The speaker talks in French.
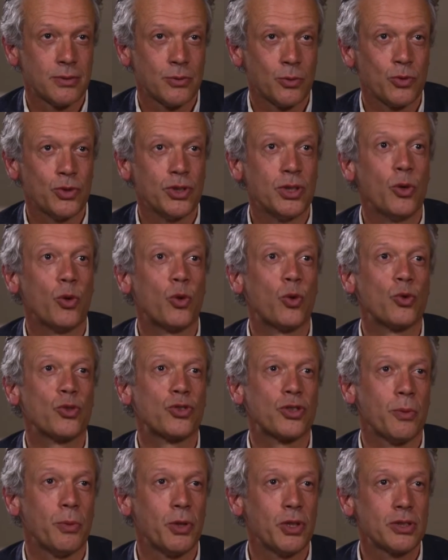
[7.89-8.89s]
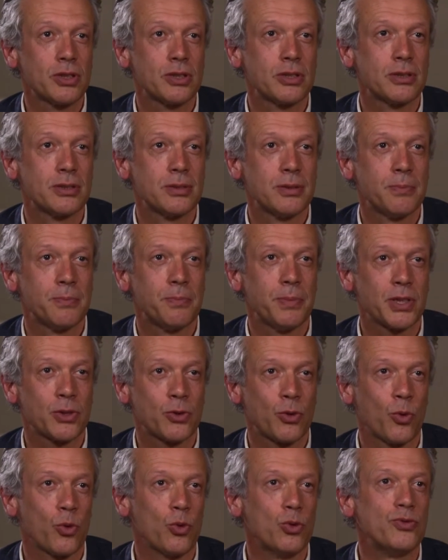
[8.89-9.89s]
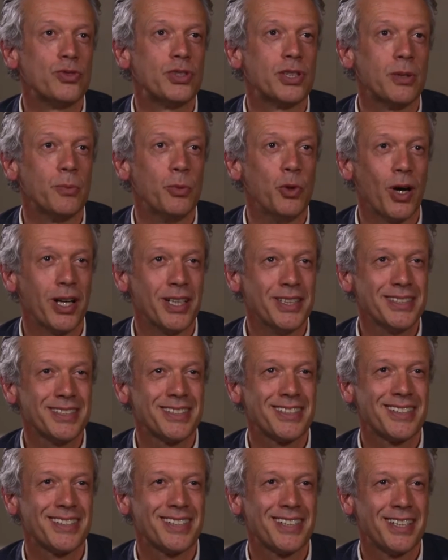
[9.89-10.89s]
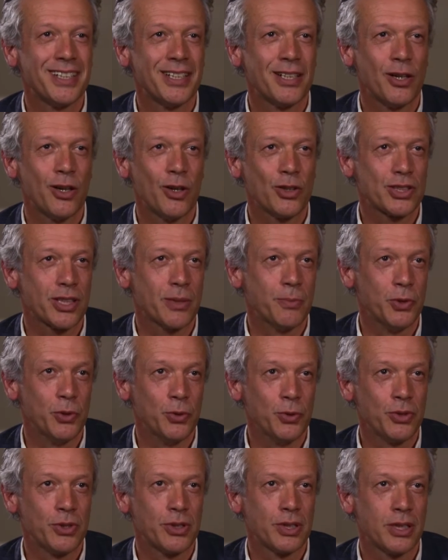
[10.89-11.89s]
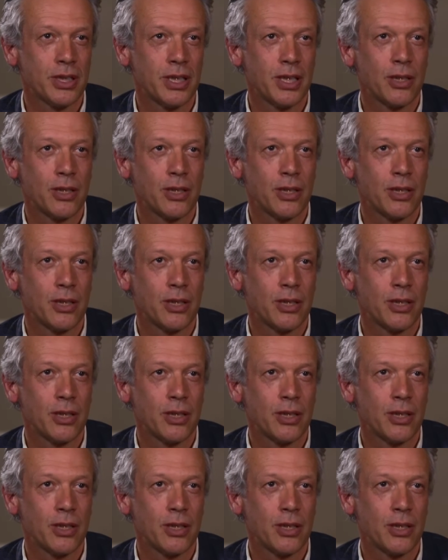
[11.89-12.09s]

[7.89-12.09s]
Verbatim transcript: On dit le compte sans banque parce qu'on l'ouvre chez le buraliste en 5 minutes.